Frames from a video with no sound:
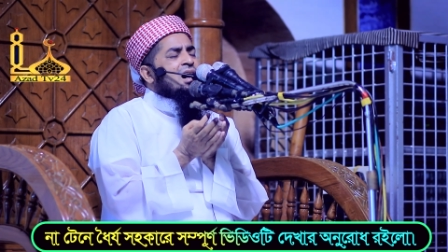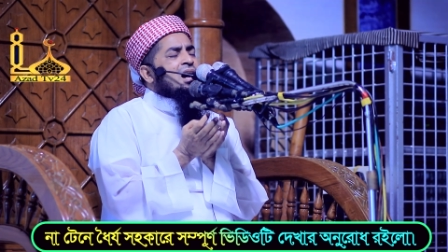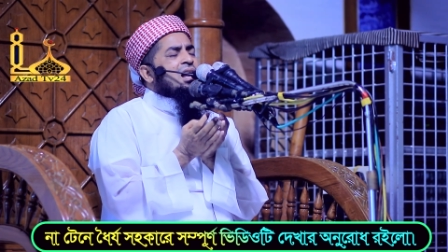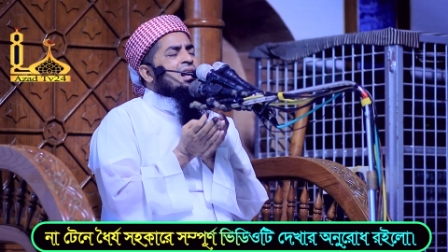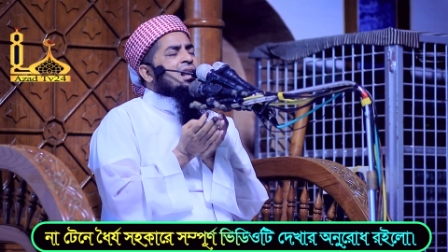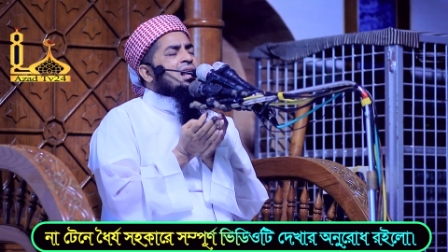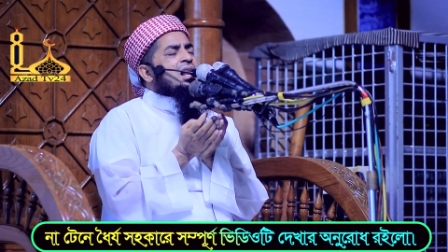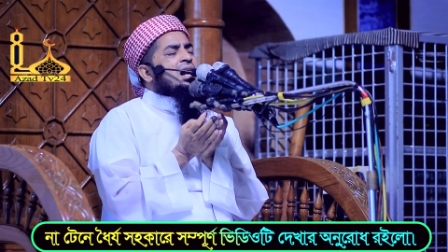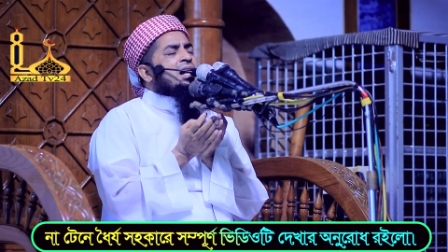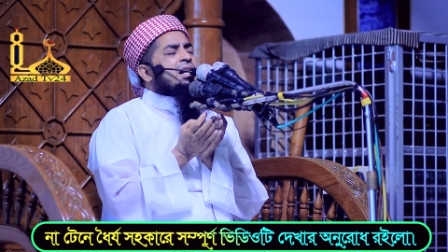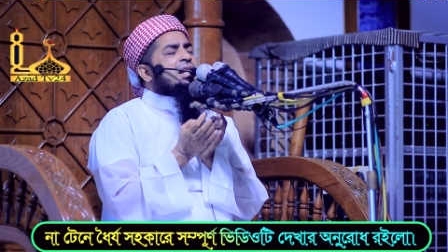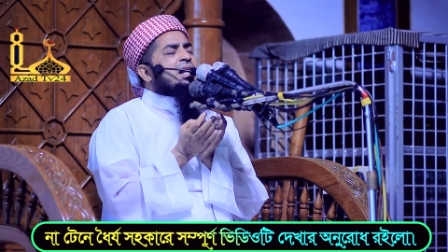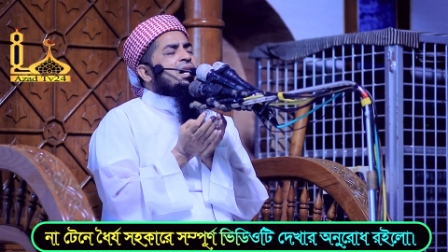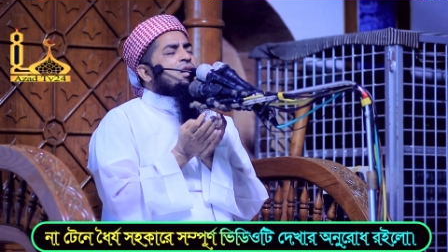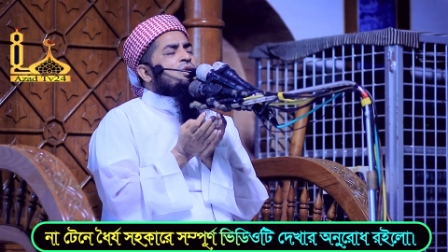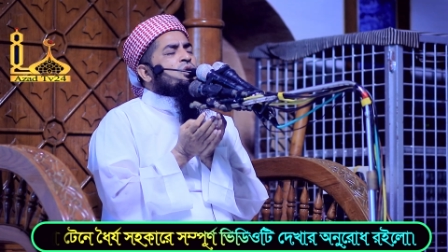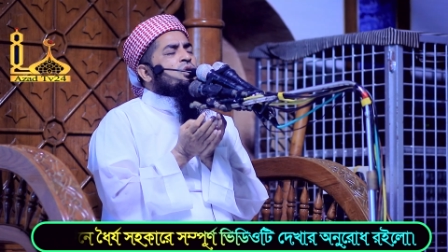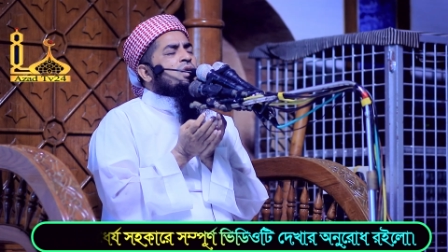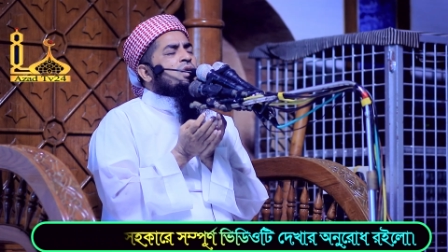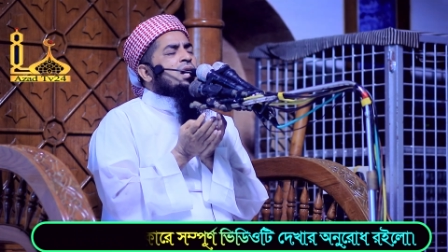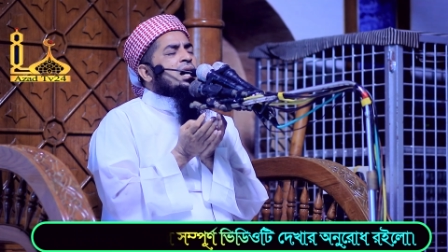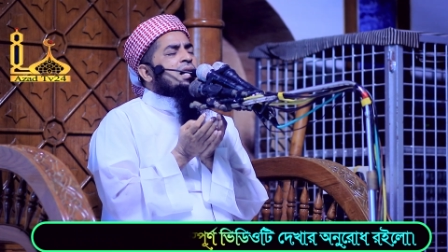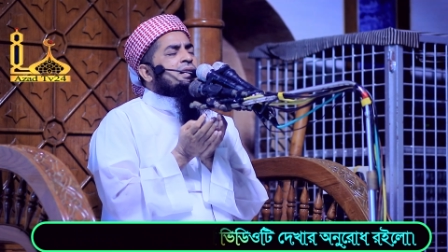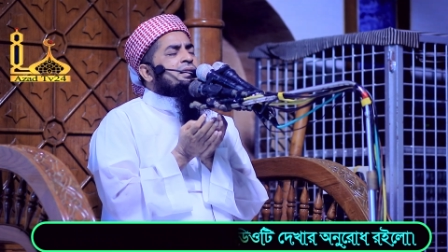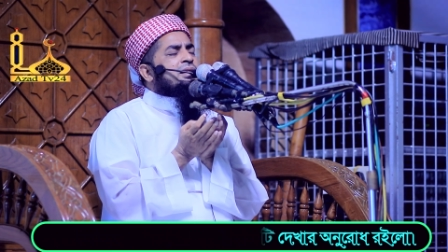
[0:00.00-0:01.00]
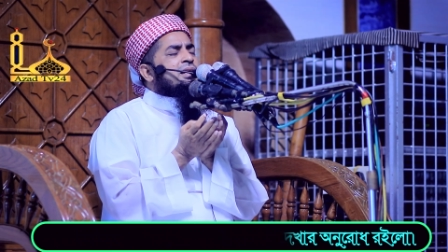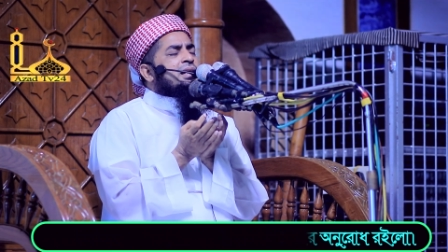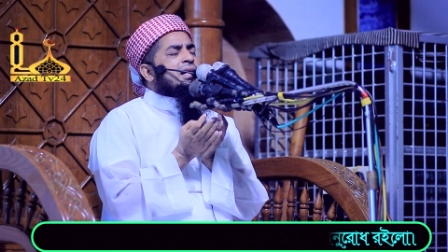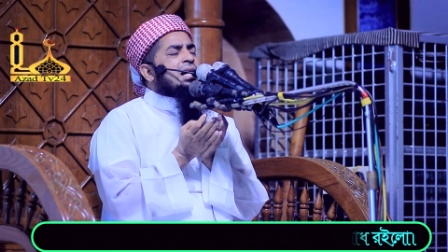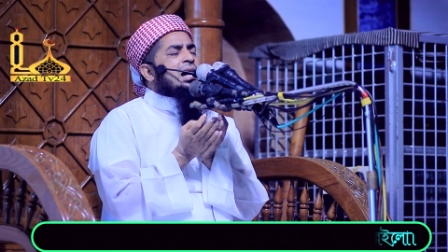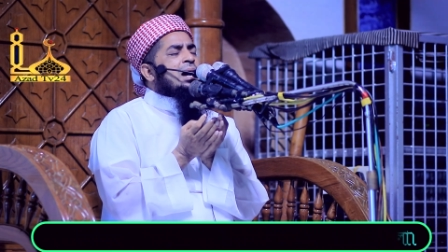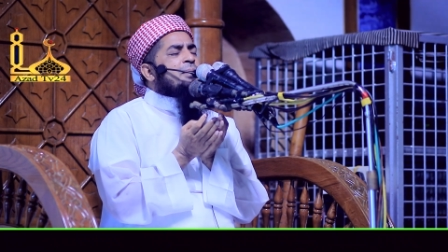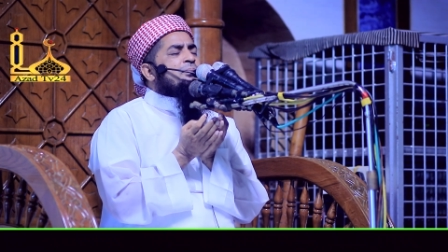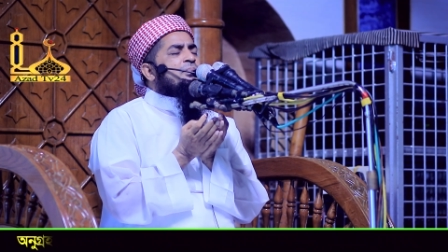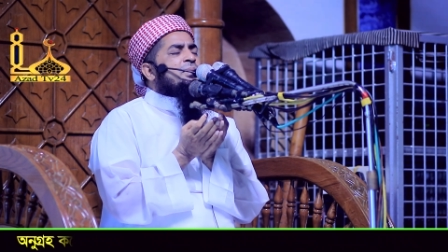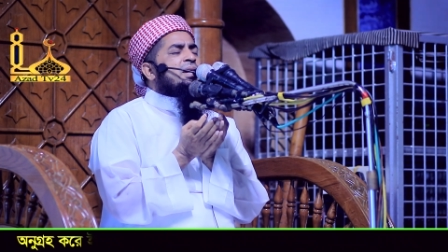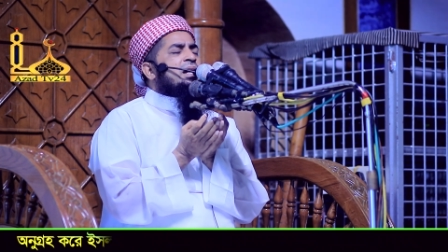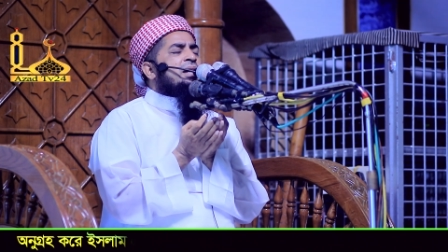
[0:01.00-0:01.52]
আল্লাহ ডেঙ্গুর হাত থেকে
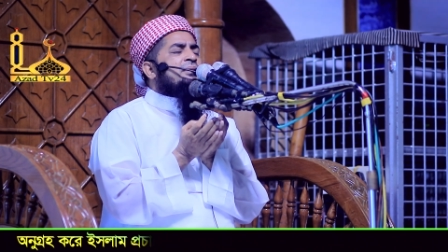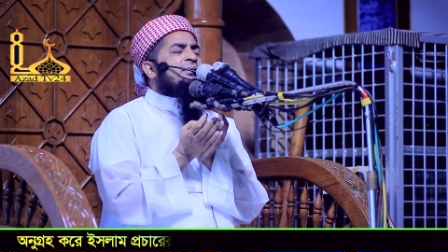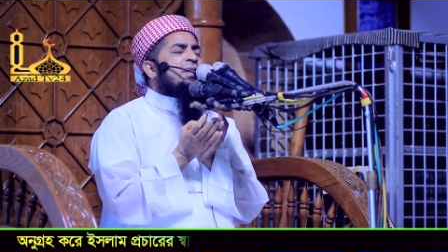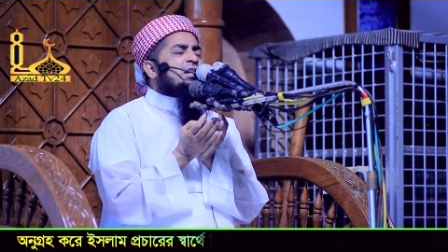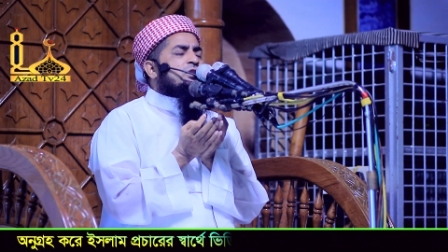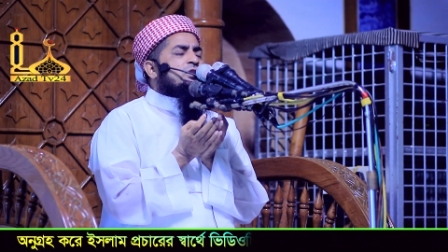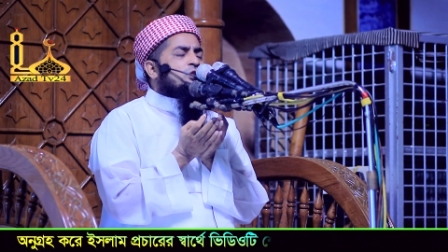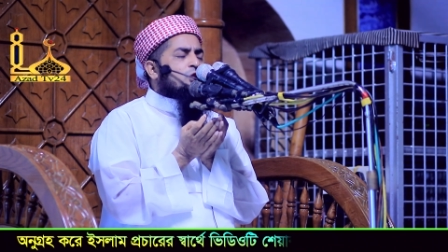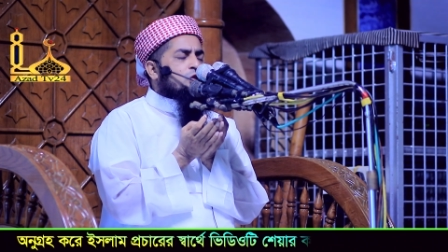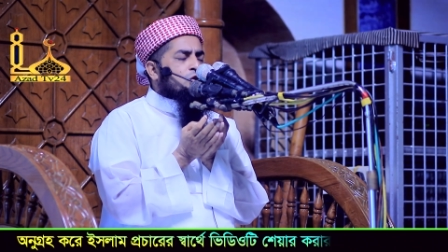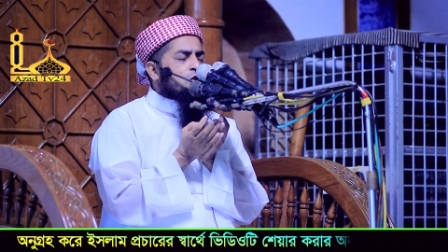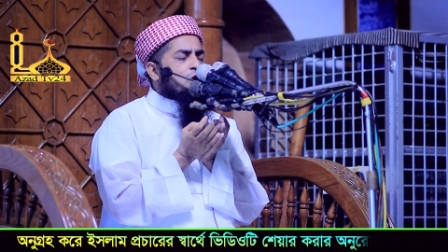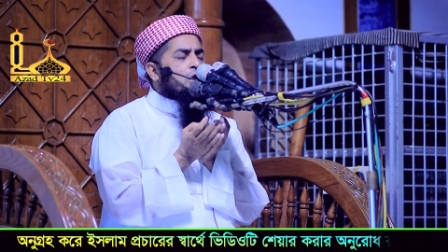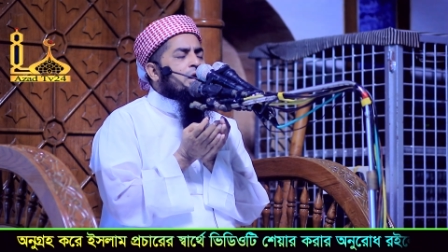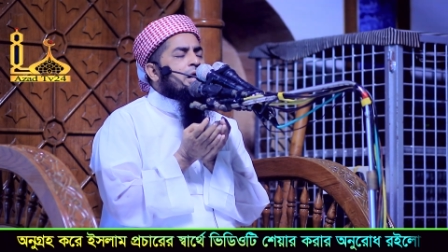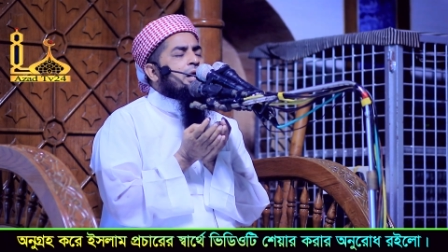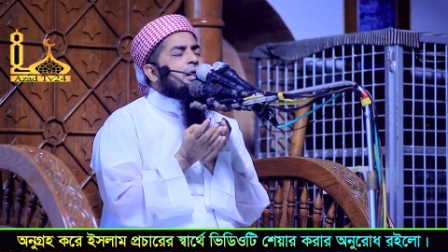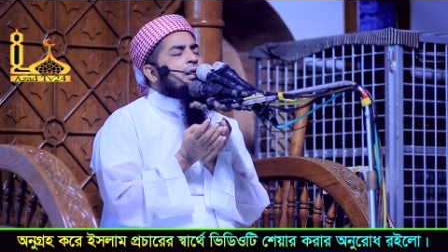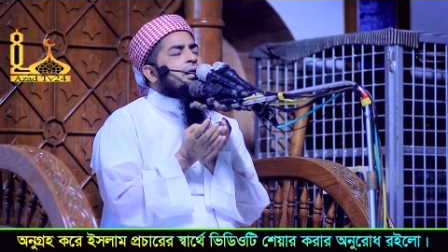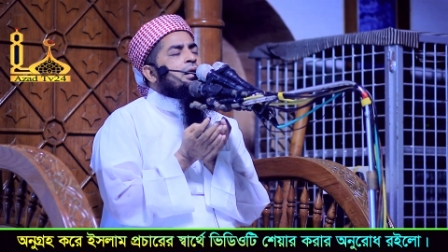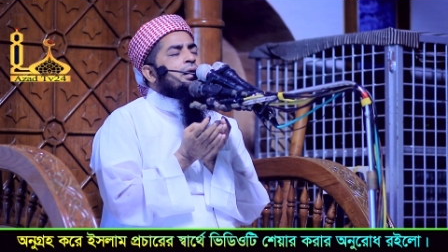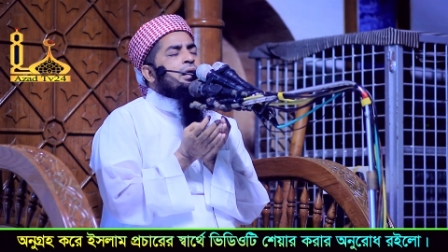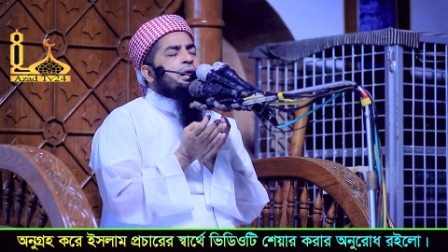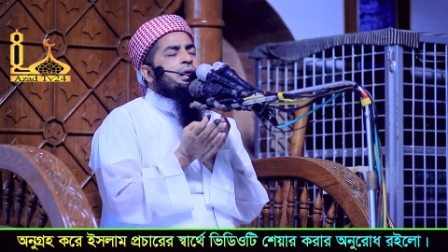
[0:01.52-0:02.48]
আপনি হেফাজত করেন